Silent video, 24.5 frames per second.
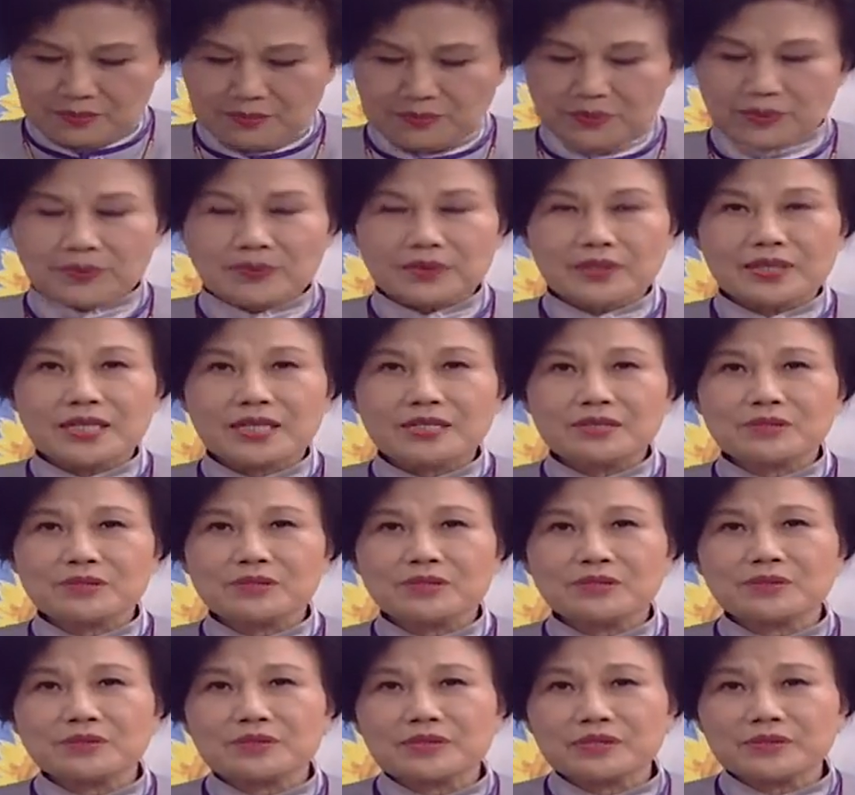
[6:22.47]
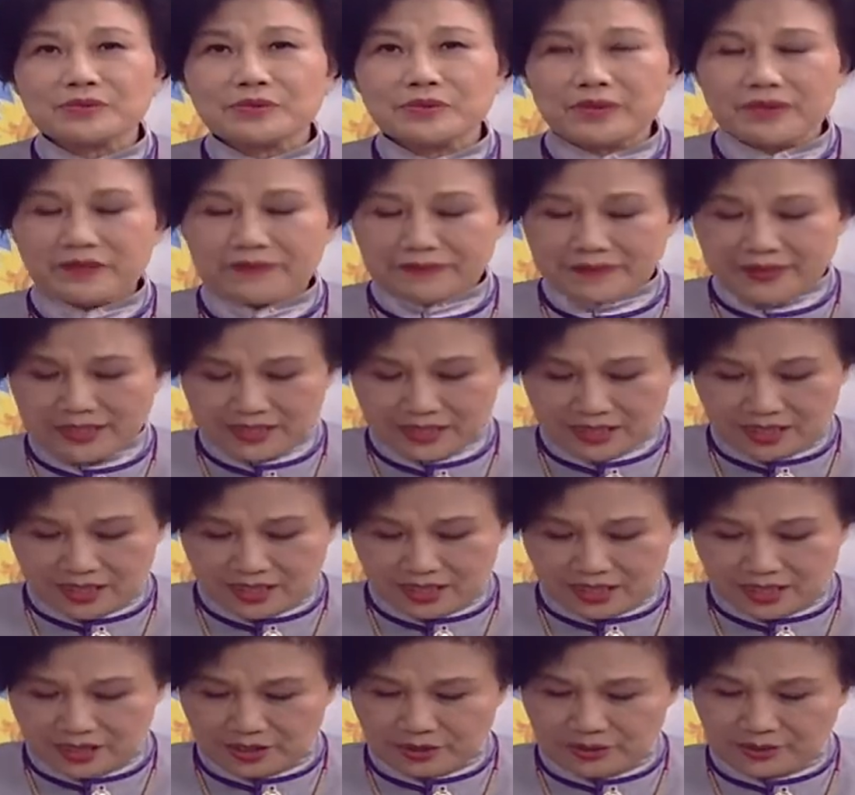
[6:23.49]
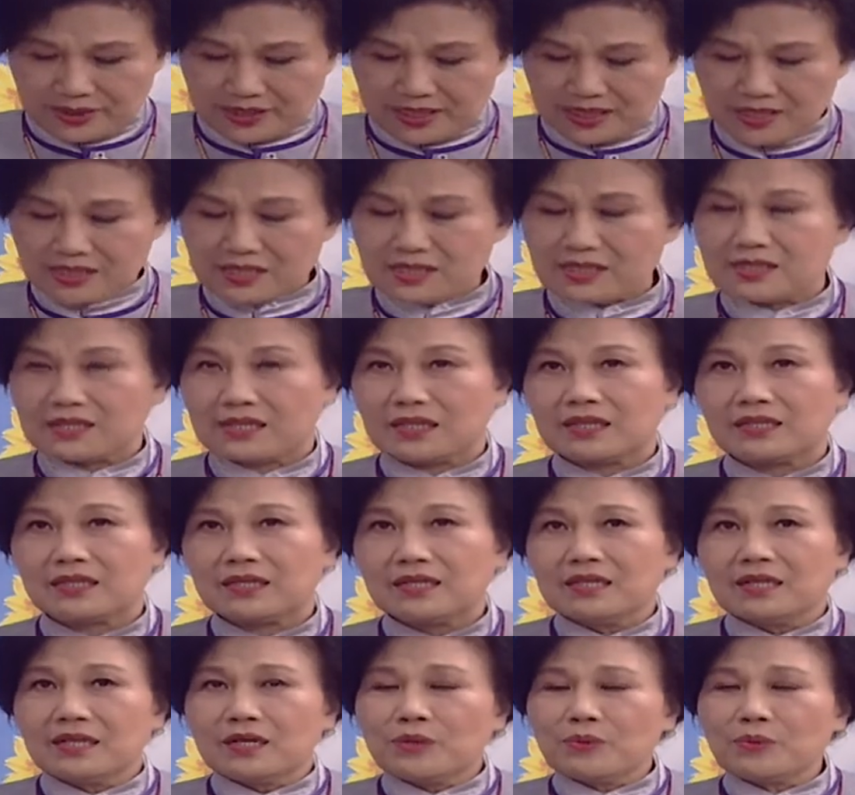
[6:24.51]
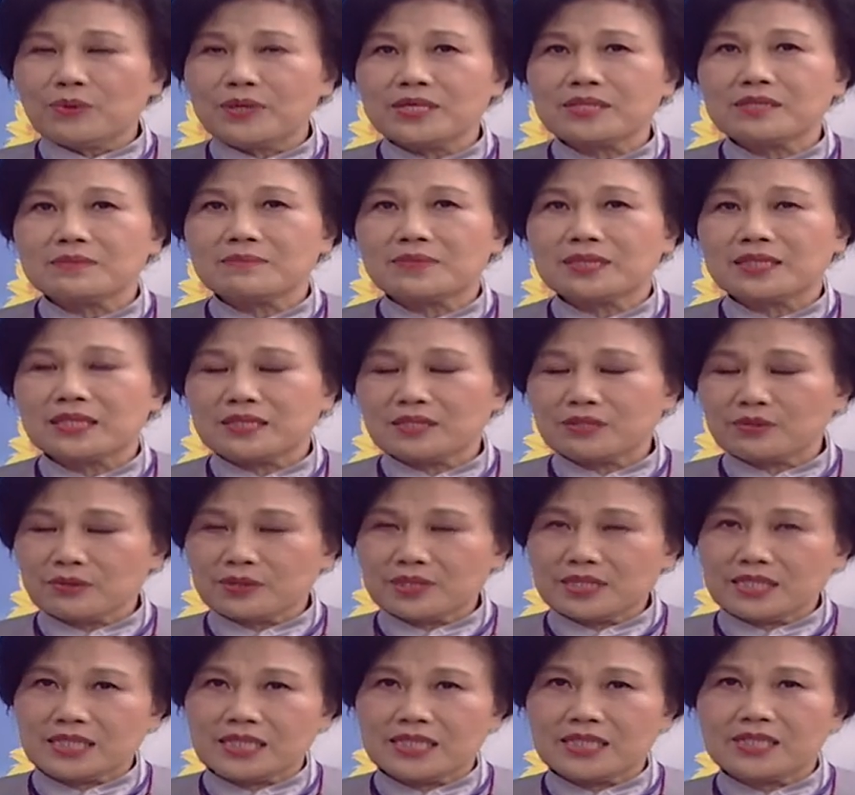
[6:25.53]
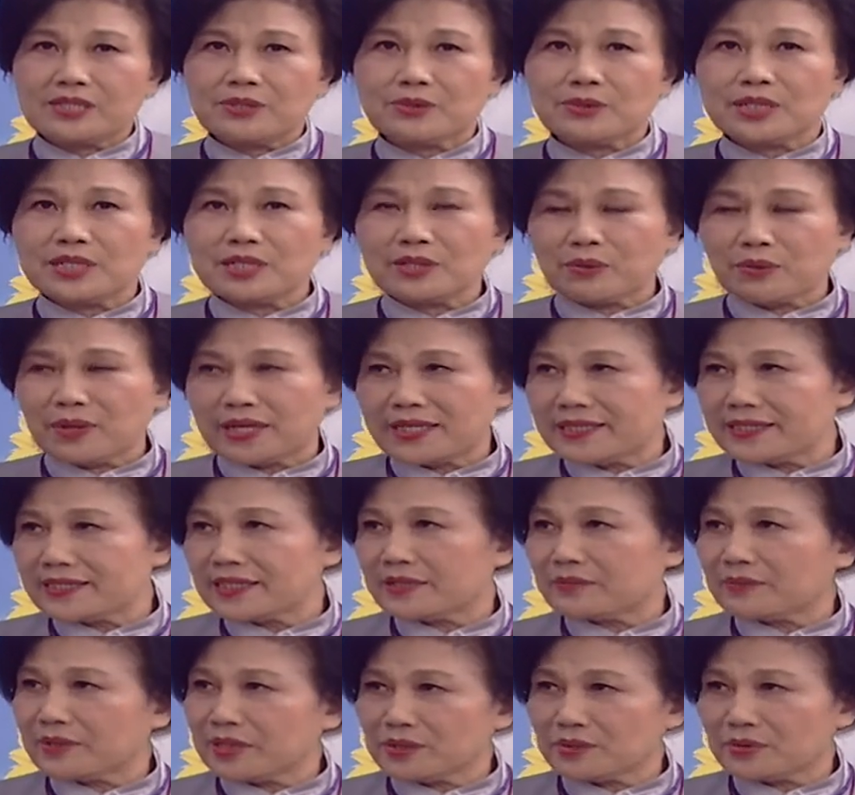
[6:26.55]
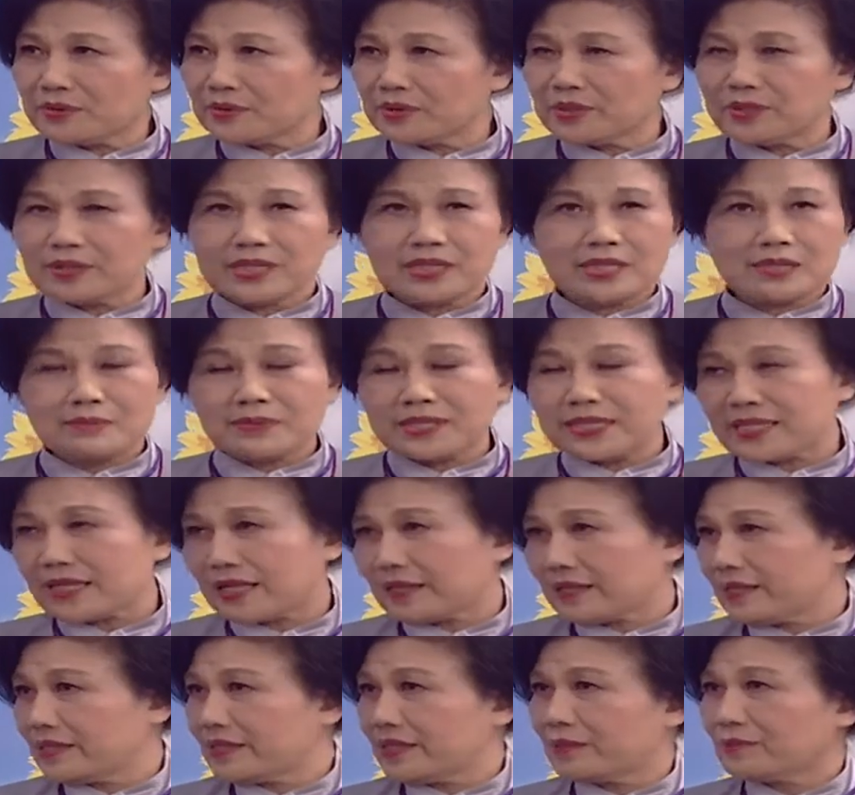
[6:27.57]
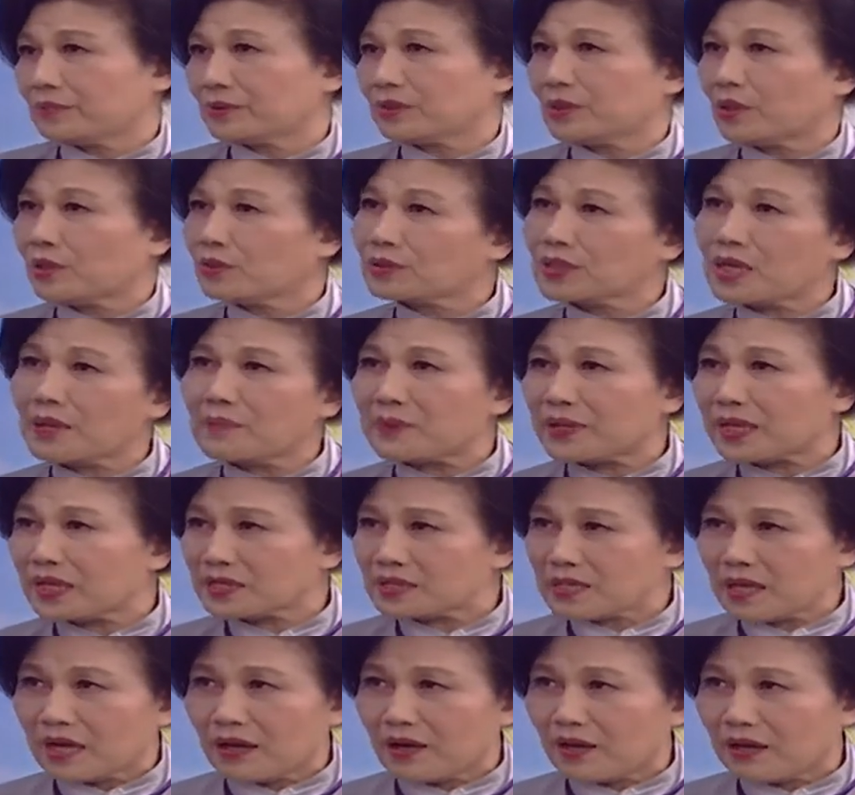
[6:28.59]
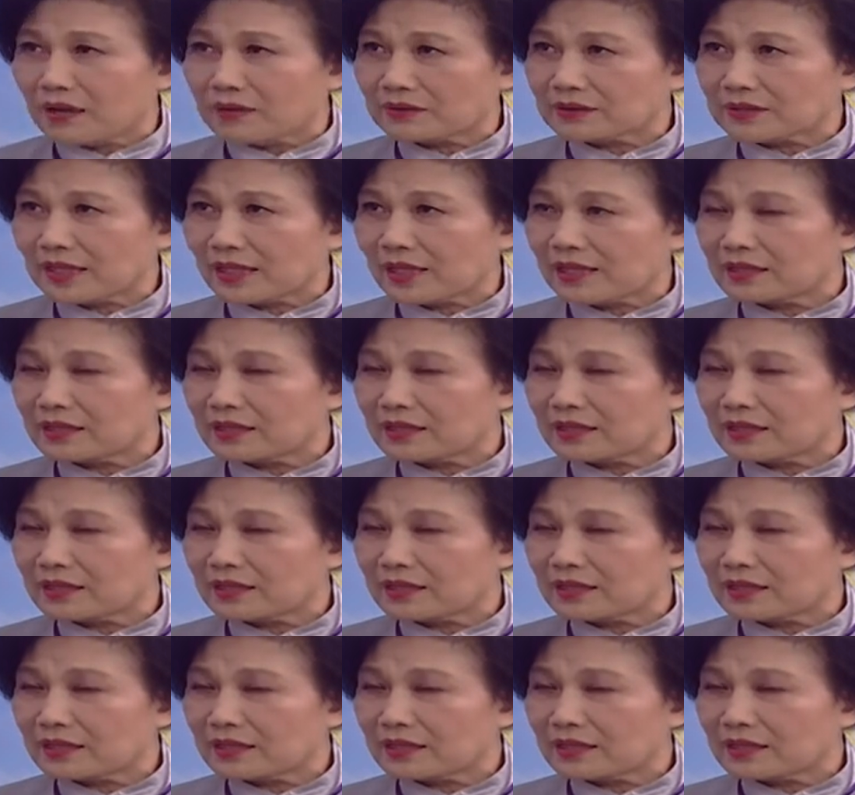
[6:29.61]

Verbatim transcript: 不过呢，就是说缺乏这个凝血因子呢，为什么您说肌肉跟关节会出血？怎么想也想不通，他本来是好好的。